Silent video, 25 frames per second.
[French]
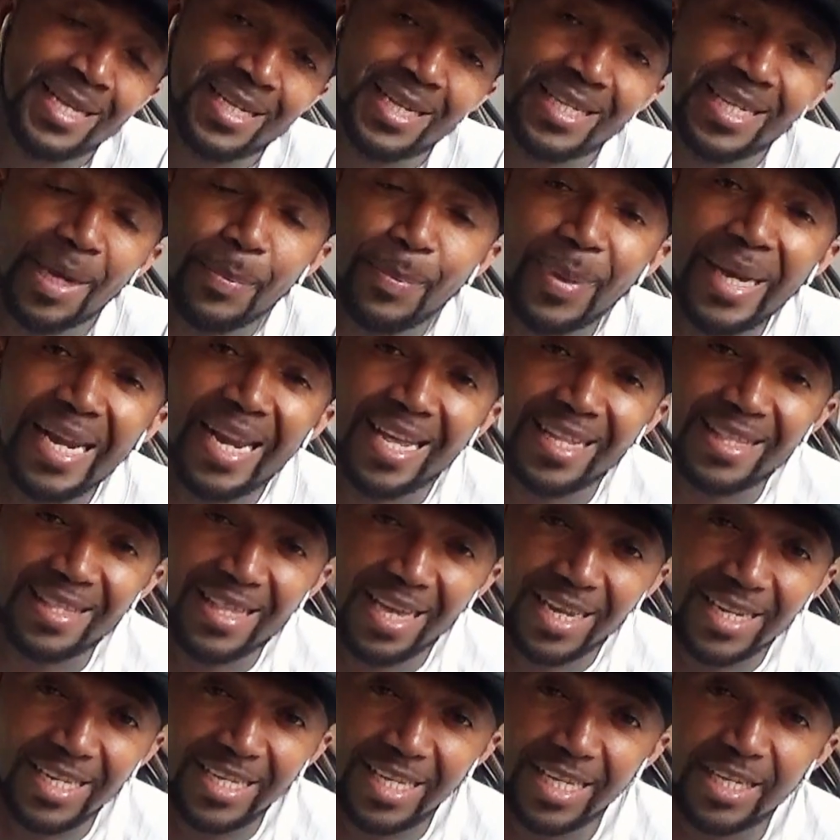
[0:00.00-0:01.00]
Ça s'appelle la
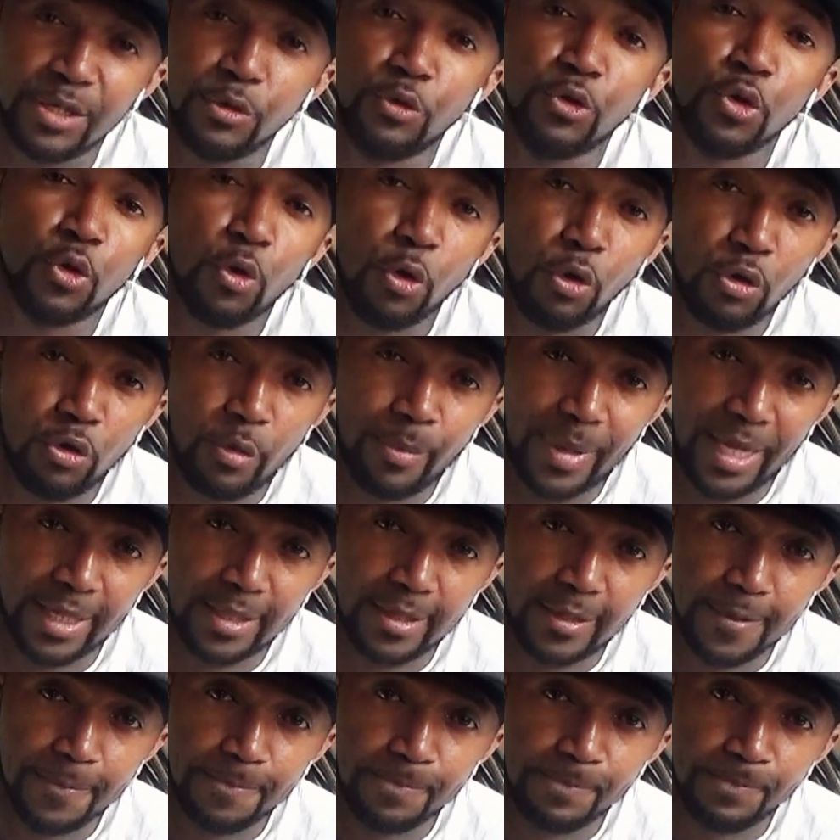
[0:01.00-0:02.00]
technique du
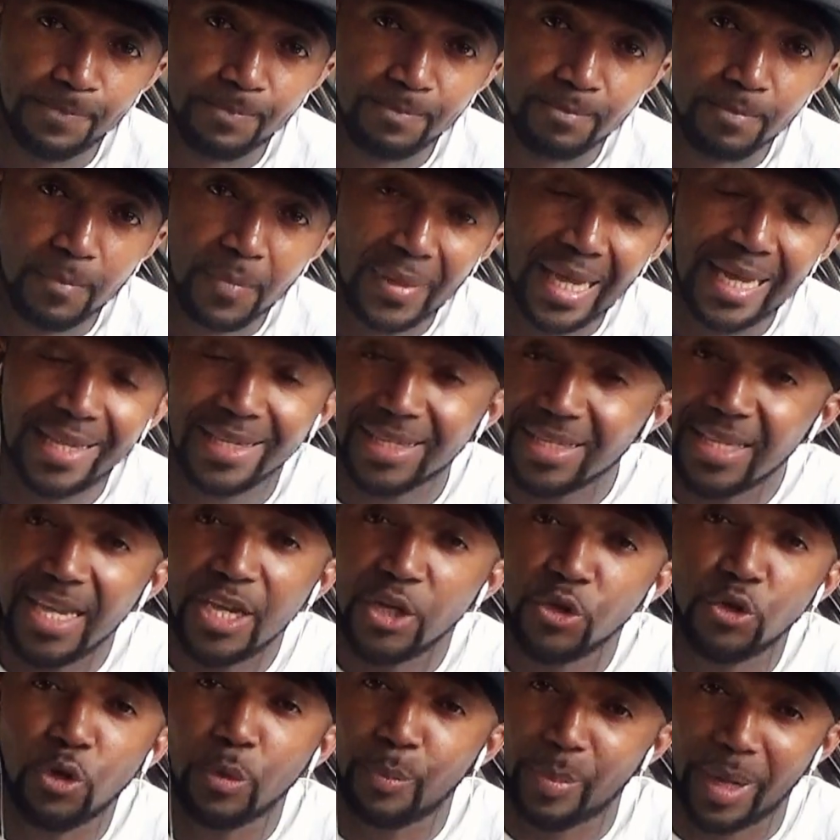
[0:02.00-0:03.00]
chronomètre. Si
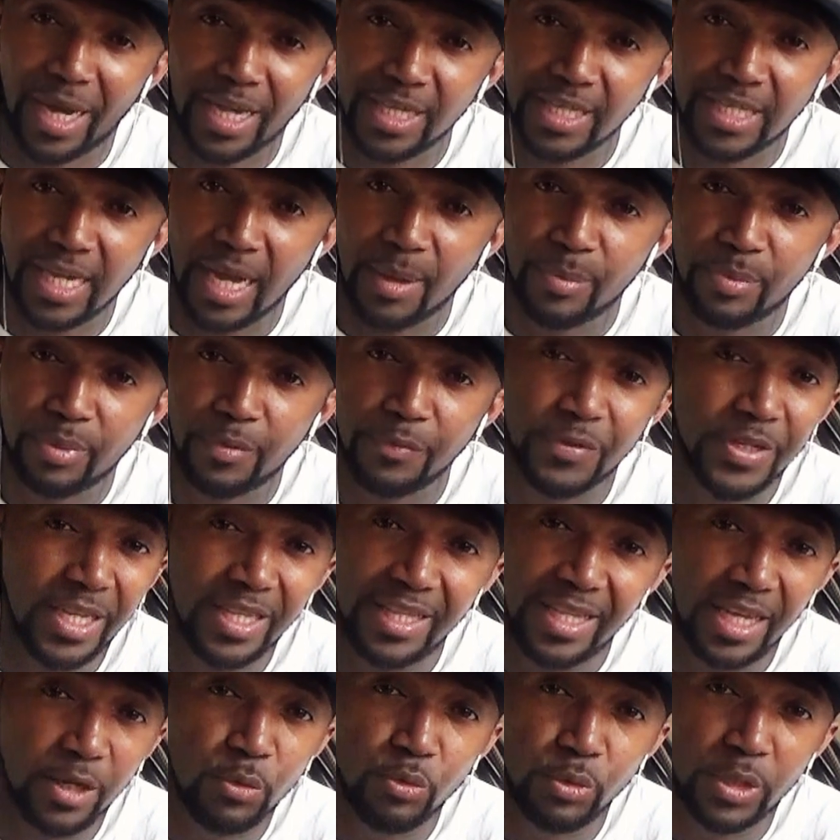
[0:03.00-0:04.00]
un jour, par exemple, vous
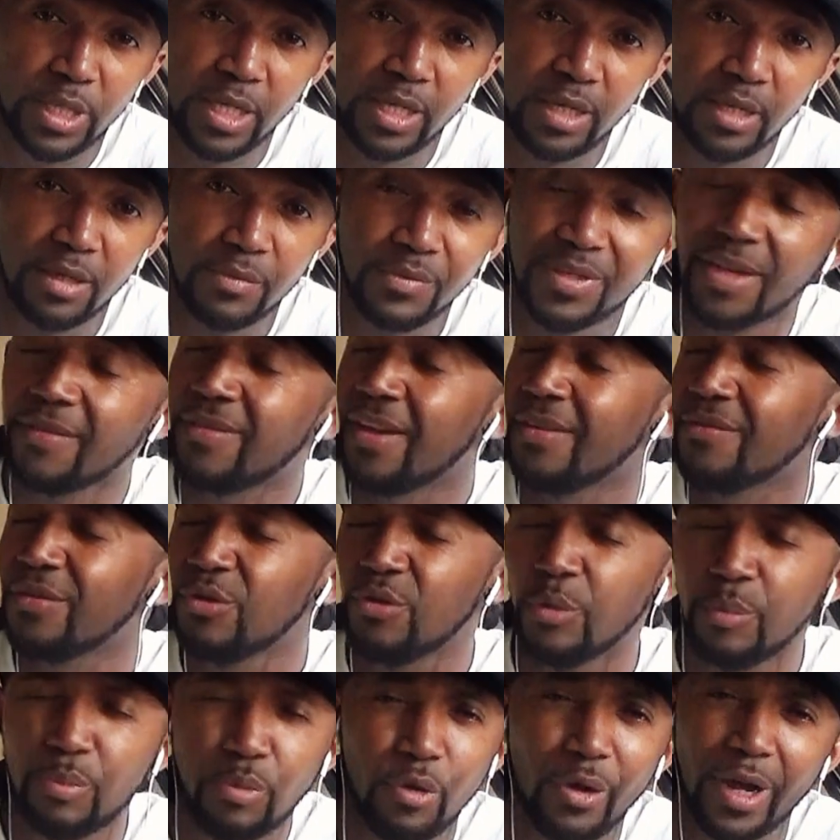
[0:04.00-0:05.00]
êtes dégoûté, vous avez
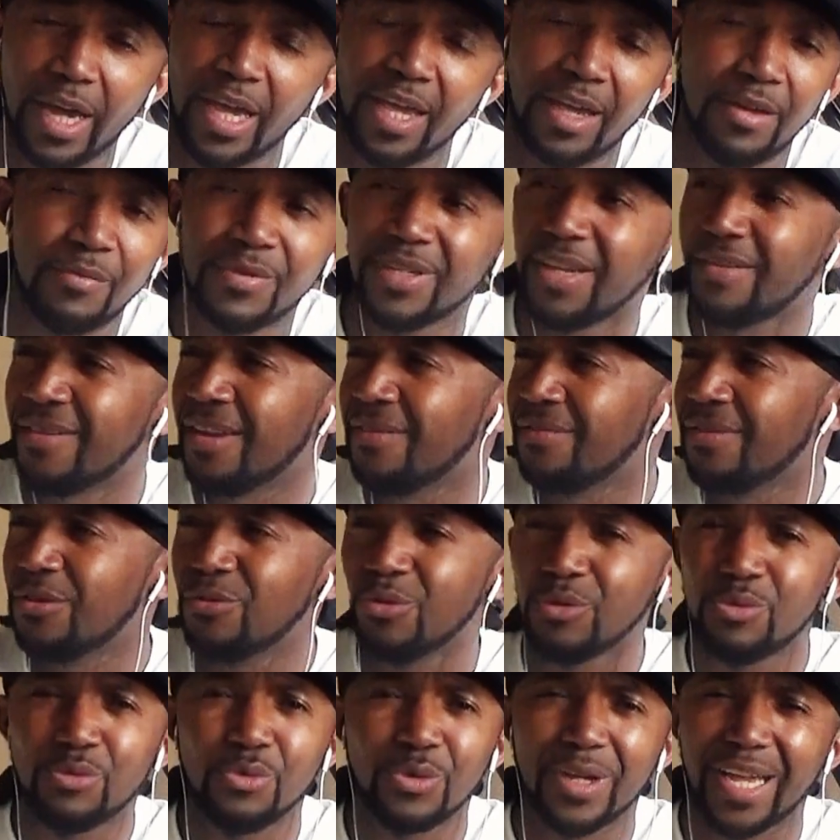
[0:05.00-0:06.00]
envie de pleurer, vous avez envie
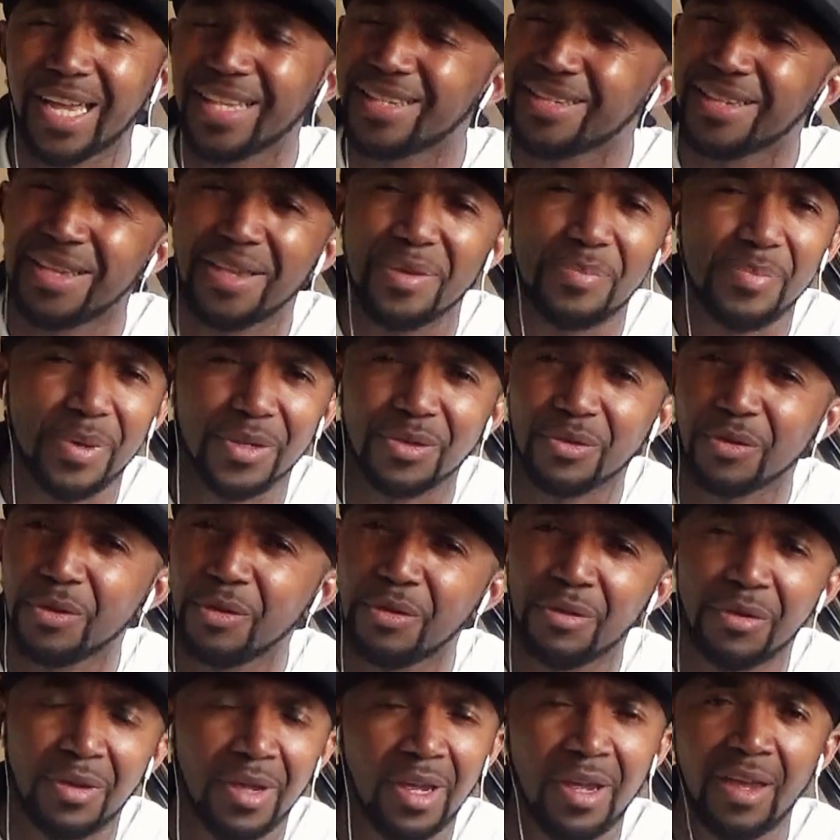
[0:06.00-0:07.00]
de tout casser parce
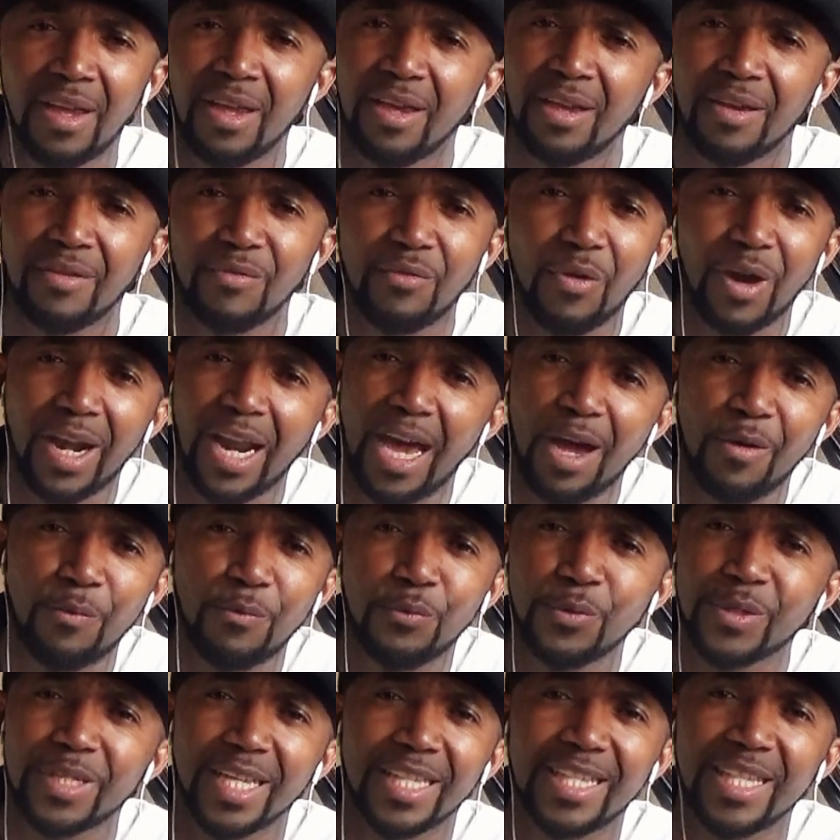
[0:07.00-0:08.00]
que, voilà, vous
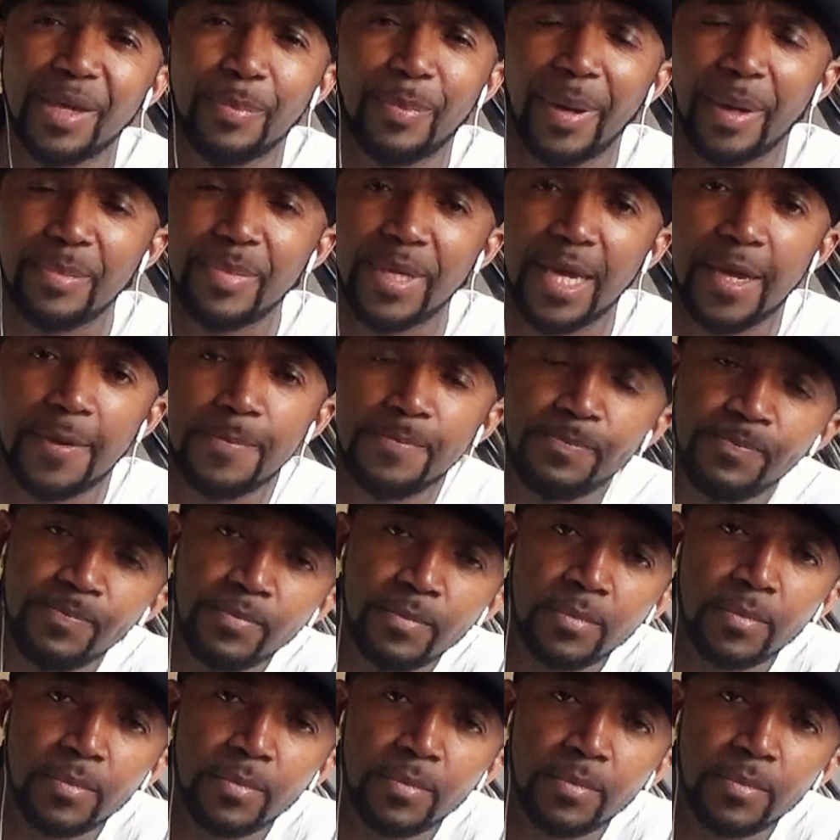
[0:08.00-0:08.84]
ne vous sentez pas bien,